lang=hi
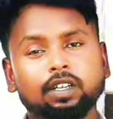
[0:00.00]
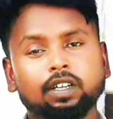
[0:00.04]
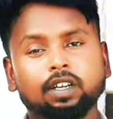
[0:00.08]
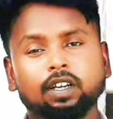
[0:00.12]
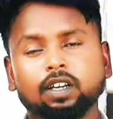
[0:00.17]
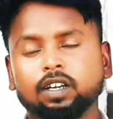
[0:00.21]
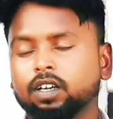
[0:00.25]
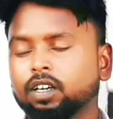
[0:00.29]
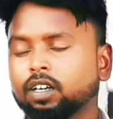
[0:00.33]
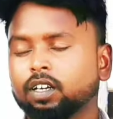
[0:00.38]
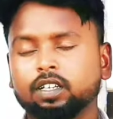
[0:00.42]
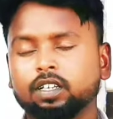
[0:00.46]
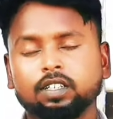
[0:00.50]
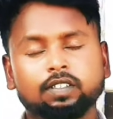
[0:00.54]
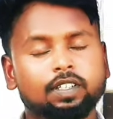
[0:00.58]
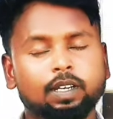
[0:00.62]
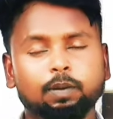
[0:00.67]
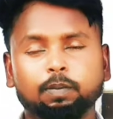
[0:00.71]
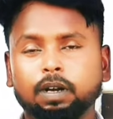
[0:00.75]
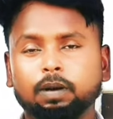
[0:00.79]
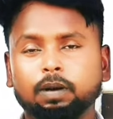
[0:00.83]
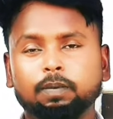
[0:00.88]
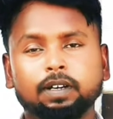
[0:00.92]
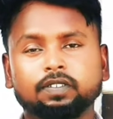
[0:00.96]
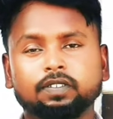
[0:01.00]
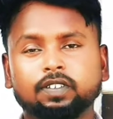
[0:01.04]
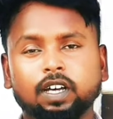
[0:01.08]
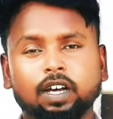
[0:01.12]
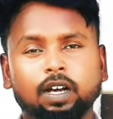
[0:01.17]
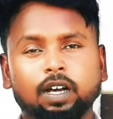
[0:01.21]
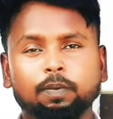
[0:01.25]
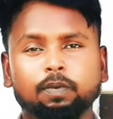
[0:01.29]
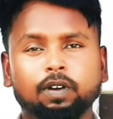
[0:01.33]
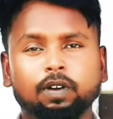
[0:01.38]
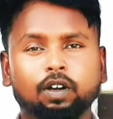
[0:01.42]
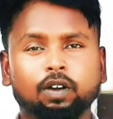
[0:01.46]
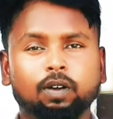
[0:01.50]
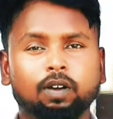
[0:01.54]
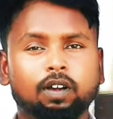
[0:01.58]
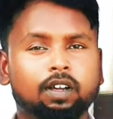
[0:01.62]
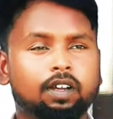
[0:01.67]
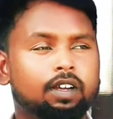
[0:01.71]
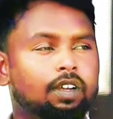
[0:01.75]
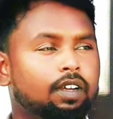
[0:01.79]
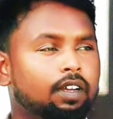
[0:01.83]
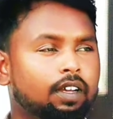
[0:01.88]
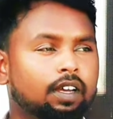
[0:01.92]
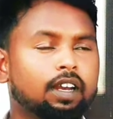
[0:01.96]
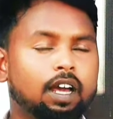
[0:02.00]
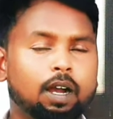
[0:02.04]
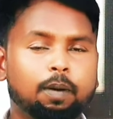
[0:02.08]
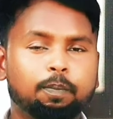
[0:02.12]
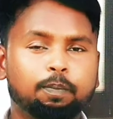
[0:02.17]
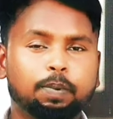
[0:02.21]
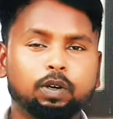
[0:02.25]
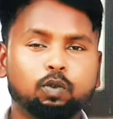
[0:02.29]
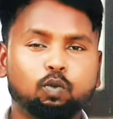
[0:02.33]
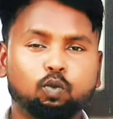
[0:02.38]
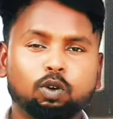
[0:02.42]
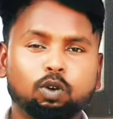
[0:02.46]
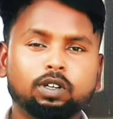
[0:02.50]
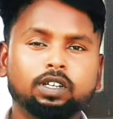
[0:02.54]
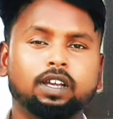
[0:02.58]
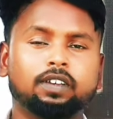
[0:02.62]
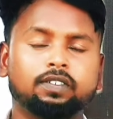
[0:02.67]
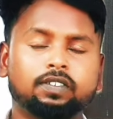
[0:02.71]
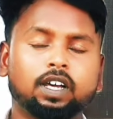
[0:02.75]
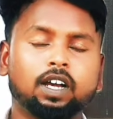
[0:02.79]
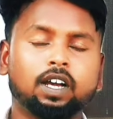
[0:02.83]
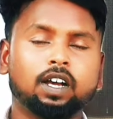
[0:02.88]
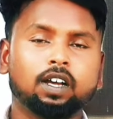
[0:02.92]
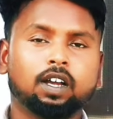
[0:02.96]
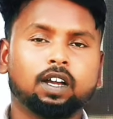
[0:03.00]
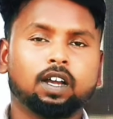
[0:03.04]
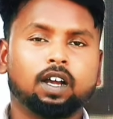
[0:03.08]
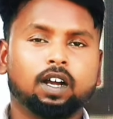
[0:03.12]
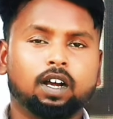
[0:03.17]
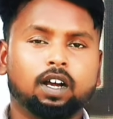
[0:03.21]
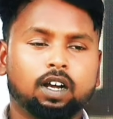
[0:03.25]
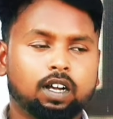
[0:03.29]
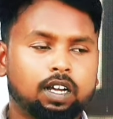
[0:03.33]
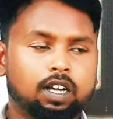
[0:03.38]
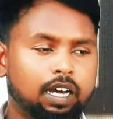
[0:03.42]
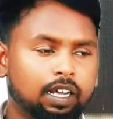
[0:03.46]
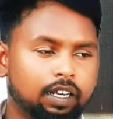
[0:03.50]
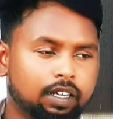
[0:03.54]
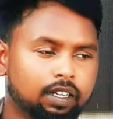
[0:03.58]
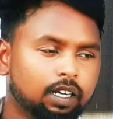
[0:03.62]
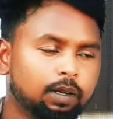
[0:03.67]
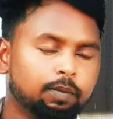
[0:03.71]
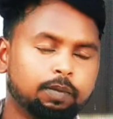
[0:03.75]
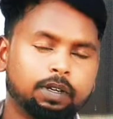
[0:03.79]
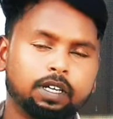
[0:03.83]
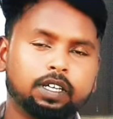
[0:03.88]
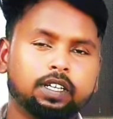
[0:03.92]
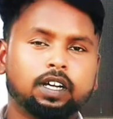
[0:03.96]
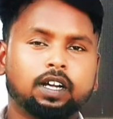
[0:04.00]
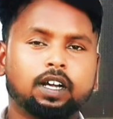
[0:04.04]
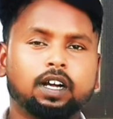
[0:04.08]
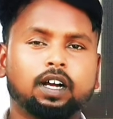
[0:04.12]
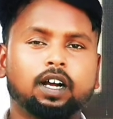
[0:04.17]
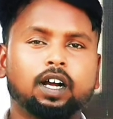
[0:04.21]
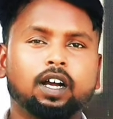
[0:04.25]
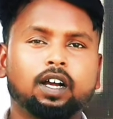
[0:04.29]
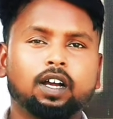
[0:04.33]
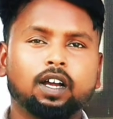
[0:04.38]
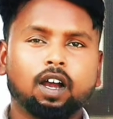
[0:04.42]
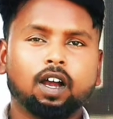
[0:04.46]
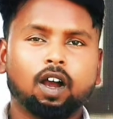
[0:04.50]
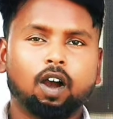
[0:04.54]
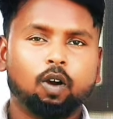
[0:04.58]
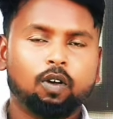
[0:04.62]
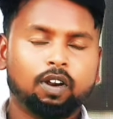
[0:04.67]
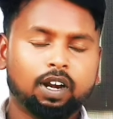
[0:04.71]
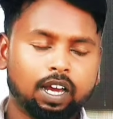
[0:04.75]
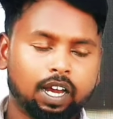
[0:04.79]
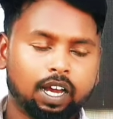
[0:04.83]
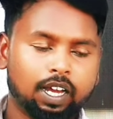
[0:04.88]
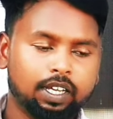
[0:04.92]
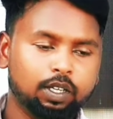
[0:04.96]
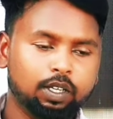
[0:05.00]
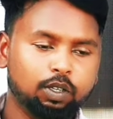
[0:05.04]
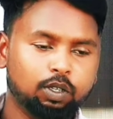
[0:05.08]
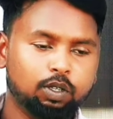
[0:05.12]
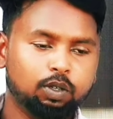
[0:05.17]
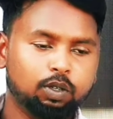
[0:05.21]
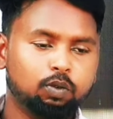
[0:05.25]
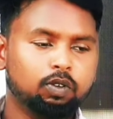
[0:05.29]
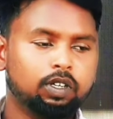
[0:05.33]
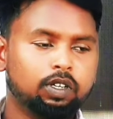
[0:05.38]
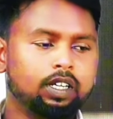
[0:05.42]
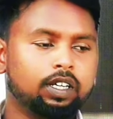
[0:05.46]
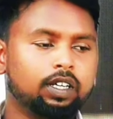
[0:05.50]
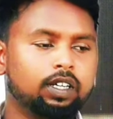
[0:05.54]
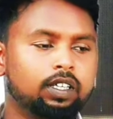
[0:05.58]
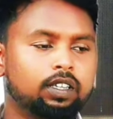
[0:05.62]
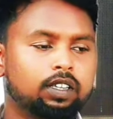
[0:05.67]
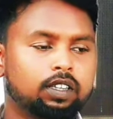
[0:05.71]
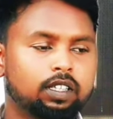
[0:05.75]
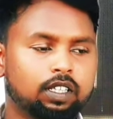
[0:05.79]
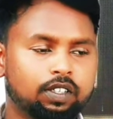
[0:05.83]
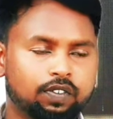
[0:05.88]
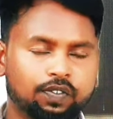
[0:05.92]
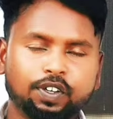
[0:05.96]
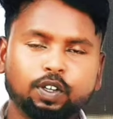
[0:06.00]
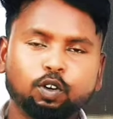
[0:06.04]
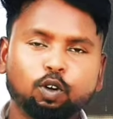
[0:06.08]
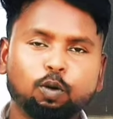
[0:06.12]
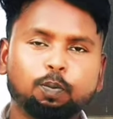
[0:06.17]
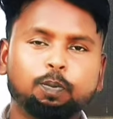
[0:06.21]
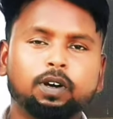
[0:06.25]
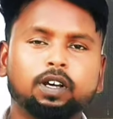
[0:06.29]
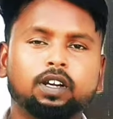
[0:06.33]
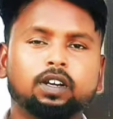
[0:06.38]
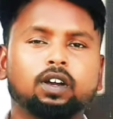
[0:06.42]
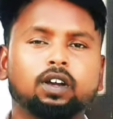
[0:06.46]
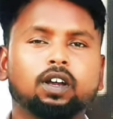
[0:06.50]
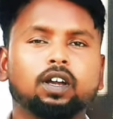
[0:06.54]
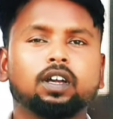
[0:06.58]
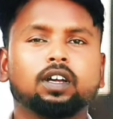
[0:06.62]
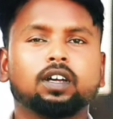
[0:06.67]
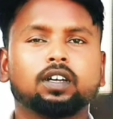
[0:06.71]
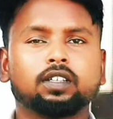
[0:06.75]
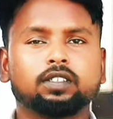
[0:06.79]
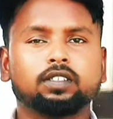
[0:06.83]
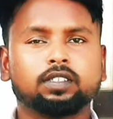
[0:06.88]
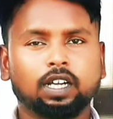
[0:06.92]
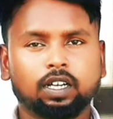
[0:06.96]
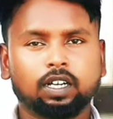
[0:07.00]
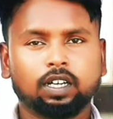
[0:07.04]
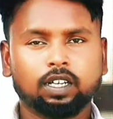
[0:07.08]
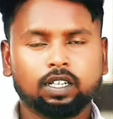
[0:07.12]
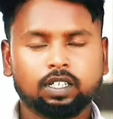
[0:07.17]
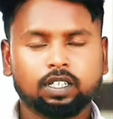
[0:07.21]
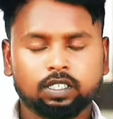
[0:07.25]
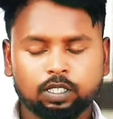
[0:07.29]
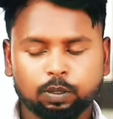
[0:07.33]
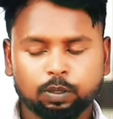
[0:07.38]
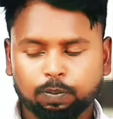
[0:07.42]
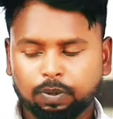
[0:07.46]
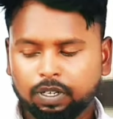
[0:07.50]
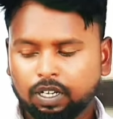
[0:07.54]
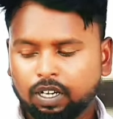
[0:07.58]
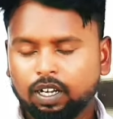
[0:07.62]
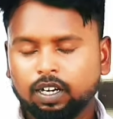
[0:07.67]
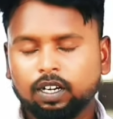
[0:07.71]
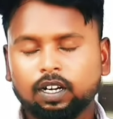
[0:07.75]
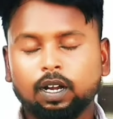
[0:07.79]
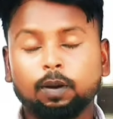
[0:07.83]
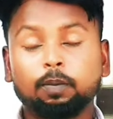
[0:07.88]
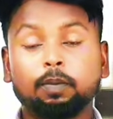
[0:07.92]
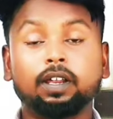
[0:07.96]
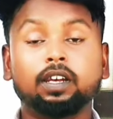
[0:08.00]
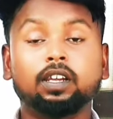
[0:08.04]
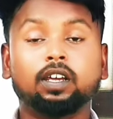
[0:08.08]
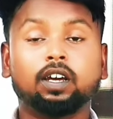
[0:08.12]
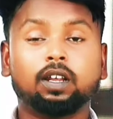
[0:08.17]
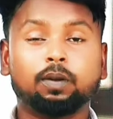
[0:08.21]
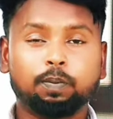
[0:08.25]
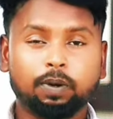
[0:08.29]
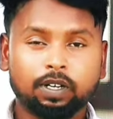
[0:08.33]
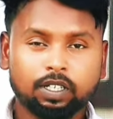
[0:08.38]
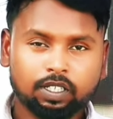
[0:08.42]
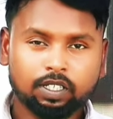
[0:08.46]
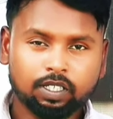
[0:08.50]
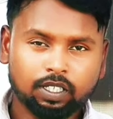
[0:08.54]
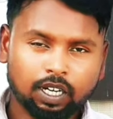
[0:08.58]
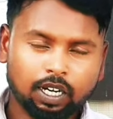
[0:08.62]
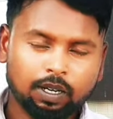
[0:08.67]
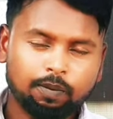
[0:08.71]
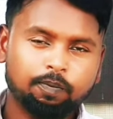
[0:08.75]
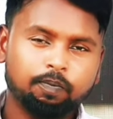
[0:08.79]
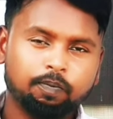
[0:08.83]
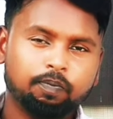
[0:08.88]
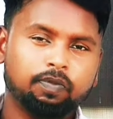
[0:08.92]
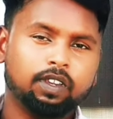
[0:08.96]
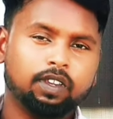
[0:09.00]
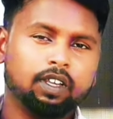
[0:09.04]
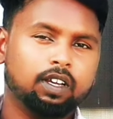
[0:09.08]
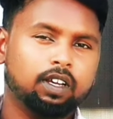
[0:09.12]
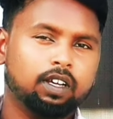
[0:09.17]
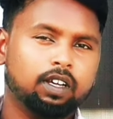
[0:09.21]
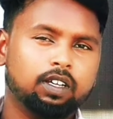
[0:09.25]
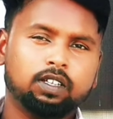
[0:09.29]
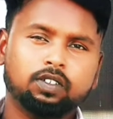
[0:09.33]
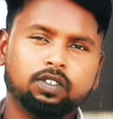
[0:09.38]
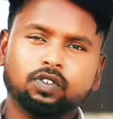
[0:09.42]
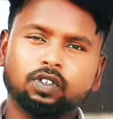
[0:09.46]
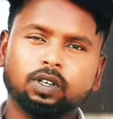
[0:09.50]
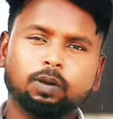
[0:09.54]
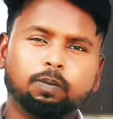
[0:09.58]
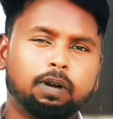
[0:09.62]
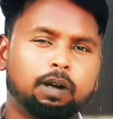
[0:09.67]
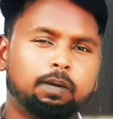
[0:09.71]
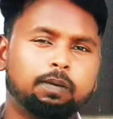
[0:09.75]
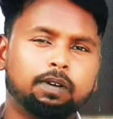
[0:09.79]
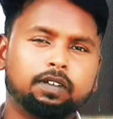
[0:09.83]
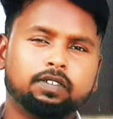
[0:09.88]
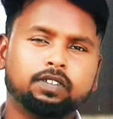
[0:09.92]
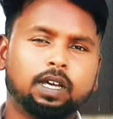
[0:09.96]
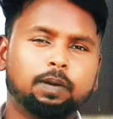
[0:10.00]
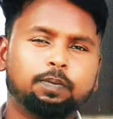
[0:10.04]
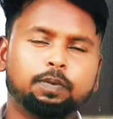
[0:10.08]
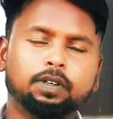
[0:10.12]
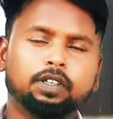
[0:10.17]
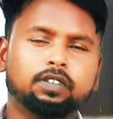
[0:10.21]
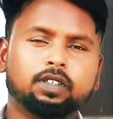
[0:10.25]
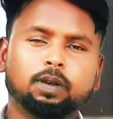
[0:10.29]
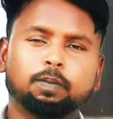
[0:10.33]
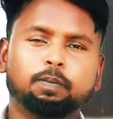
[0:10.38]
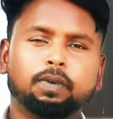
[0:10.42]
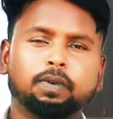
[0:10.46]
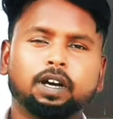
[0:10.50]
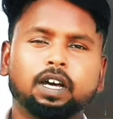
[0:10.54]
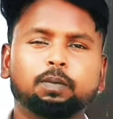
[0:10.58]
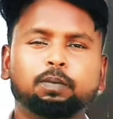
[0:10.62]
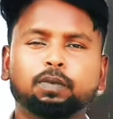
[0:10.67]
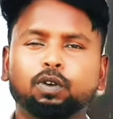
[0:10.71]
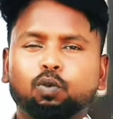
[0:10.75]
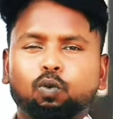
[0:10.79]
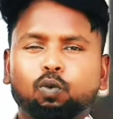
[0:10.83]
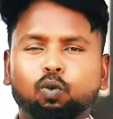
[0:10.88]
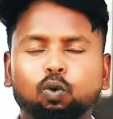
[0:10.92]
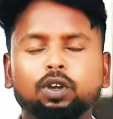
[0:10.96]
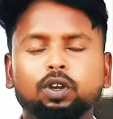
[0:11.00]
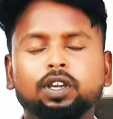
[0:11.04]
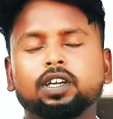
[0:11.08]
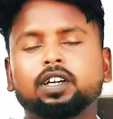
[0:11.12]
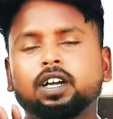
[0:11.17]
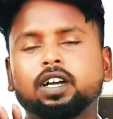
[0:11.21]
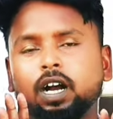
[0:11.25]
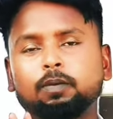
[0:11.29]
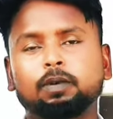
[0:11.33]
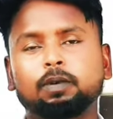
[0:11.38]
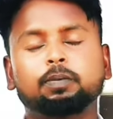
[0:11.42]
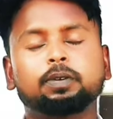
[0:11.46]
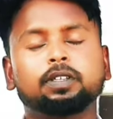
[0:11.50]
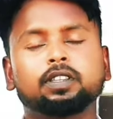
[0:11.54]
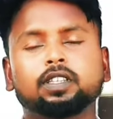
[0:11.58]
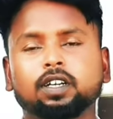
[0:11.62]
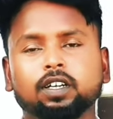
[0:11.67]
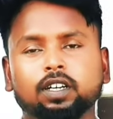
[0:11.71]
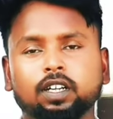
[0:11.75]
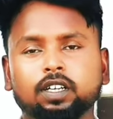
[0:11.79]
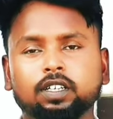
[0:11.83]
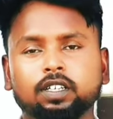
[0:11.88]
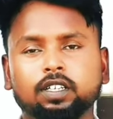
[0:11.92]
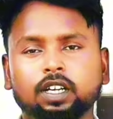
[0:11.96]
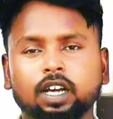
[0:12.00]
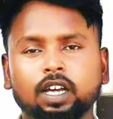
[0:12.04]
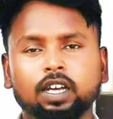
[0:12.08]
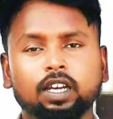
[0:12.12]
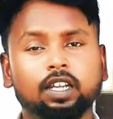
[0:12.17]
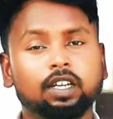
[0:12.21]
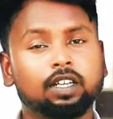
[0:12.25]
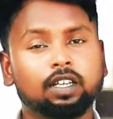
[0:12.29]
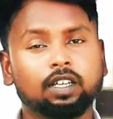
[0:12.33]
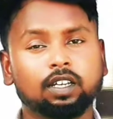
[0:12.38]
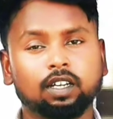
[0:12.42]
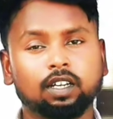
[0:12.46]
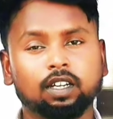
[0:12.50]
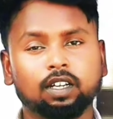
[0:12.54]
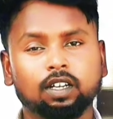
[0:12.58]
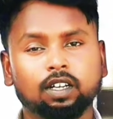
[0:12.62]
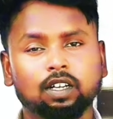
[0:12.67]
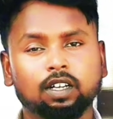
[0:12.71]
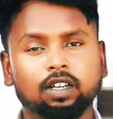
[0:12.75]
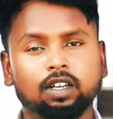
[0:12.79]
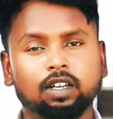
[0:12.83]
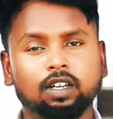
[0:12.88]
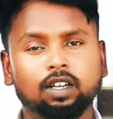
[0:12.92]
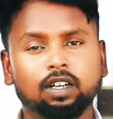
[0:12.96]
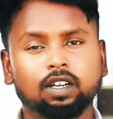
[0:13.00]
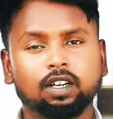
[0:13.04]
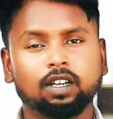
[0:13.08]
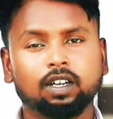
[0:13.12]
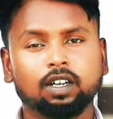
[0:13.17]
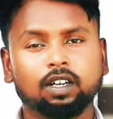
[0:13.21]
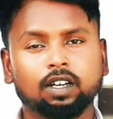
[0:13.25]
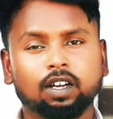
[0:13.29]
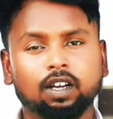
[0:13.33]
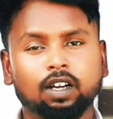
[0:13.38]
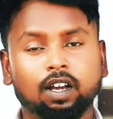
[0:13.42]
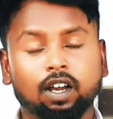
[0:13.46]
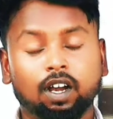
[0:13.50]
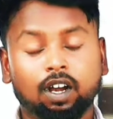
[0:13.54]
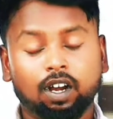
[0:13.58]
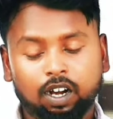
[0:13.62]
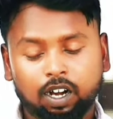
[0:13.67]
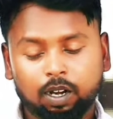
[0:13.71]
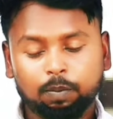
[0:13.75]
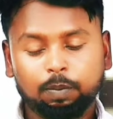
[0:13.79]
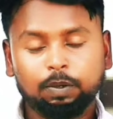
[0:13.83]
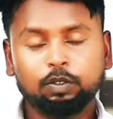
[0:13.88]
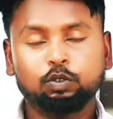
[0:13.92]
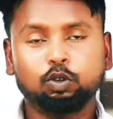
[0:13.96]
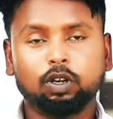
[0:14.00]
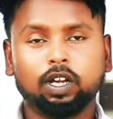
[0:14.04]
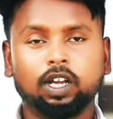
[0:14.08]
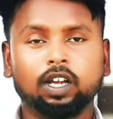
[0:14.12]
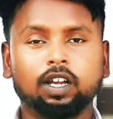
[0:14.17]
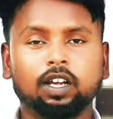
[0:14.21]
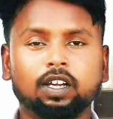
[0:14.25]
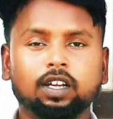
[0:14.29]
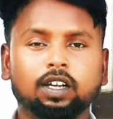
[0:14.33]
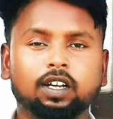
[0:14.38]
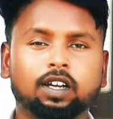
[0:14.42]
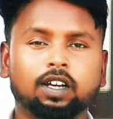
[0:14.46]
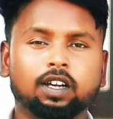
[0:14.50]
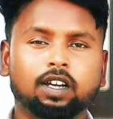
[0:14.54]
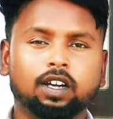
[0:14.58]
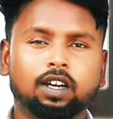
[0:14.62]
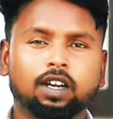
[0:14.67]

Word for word: भी इसने बाबा साहब का के नाम पर कोई ऐसा कार्यक्रम नहीं रखा और ना ही उनके तस्वीरों पर जाकर किसी प्रकार का माल्यार्पण किया इसने बाबा साहब के सम्मान में कोई काम अभी तक नहीं किया लेकिन अब जो है